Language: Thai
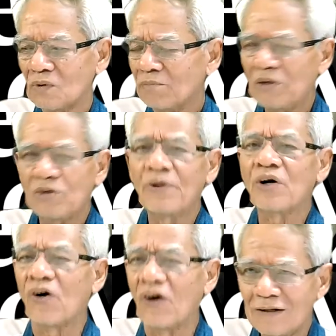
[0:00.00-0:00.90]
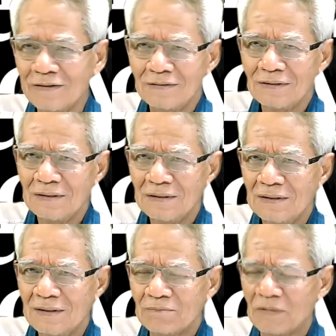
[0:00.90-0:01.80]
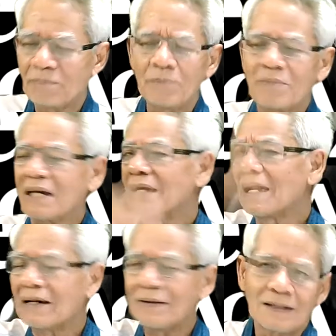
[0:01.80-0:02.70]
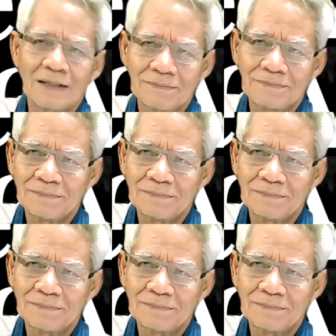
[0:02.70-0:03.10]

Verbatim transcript: ไม่ต้องไปขอครับ มันเป็นมารยาทเขาเลยครับ